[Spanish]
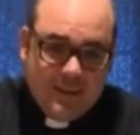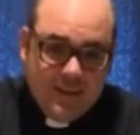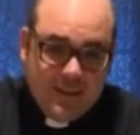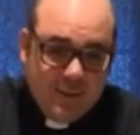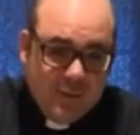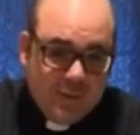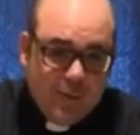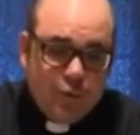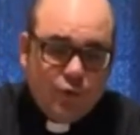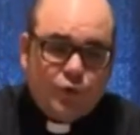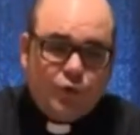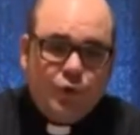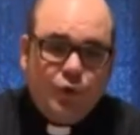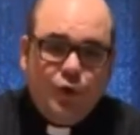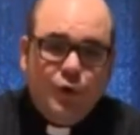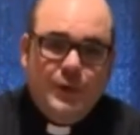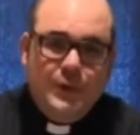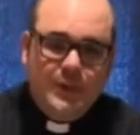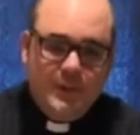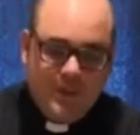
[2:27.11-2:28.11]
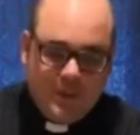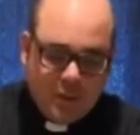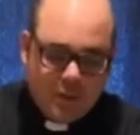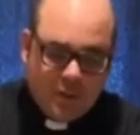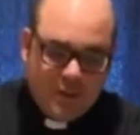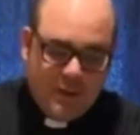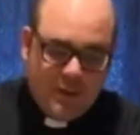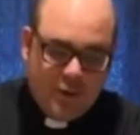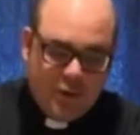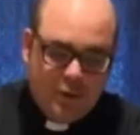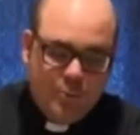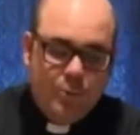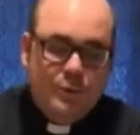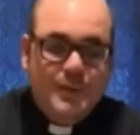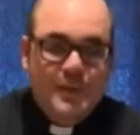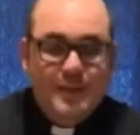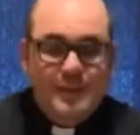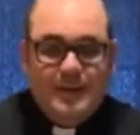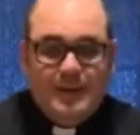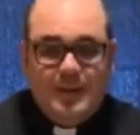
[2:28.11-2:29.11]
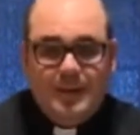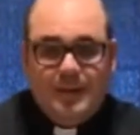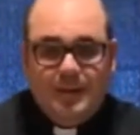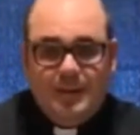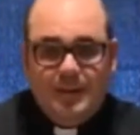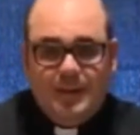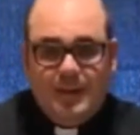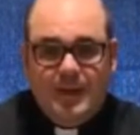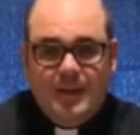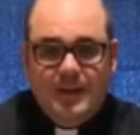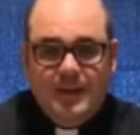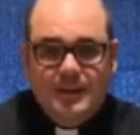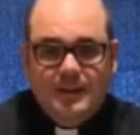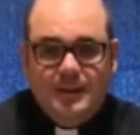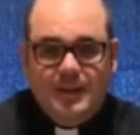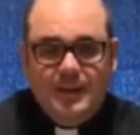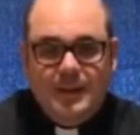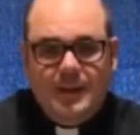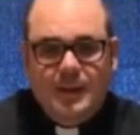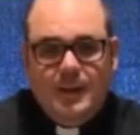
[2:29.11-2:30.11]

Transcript: Incluso hoy dentro de las comunidades cristianas